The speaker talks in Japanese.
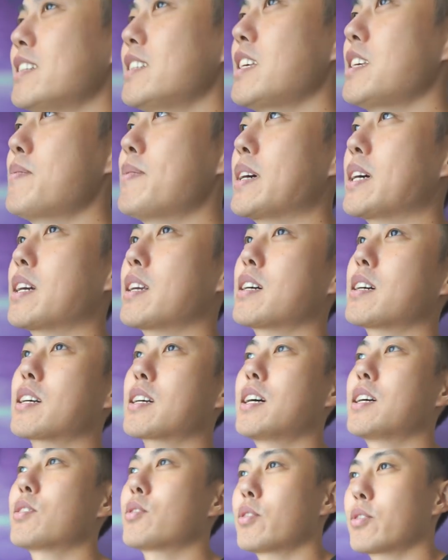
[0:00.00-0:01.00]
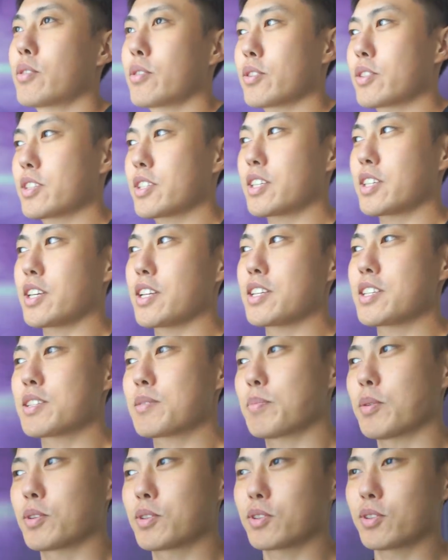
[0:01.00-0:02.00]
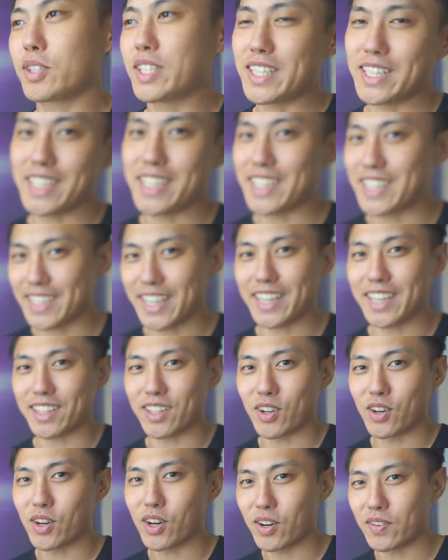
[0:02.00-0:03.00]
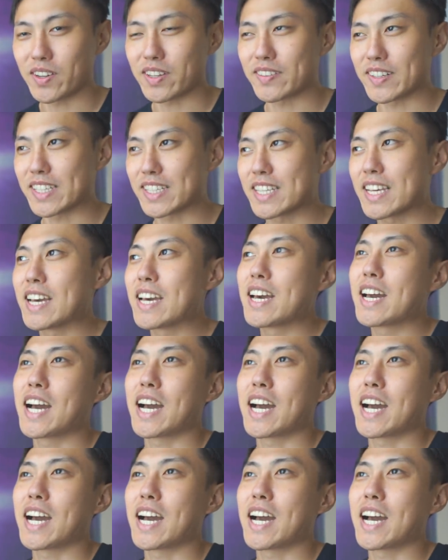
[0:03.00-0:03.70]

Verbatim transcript: で今から韓国のスッキリスポットに行きたいなと思います